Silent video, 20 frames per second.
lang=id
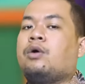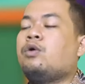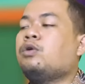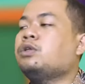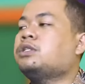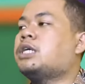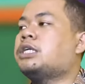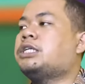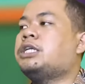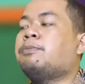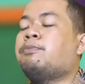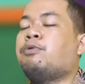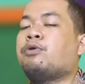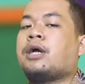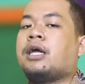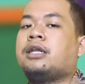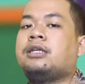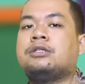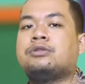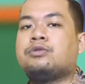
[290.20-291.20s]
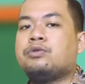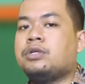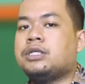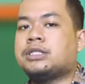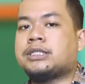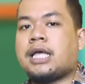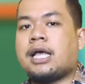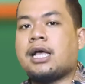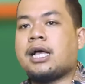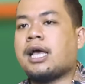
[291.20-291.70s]
Oh, jadi bukan
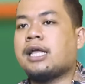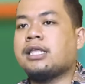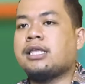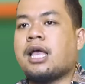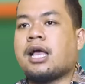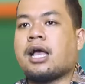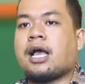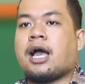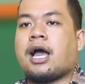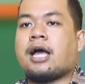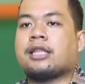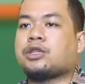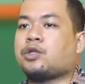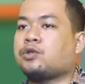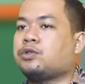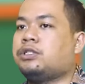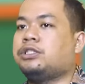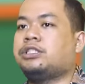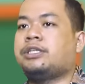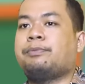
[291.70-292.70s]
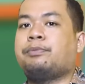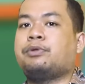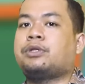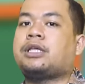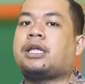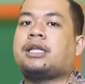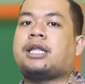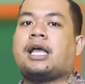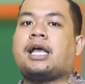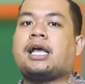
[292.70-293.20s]
ditulis angkanya, Kak, atau
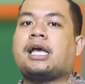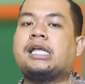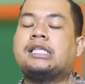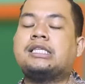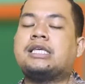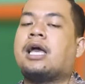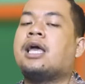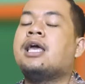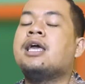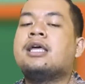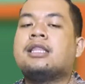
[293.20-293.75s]
disebutkan angkanya.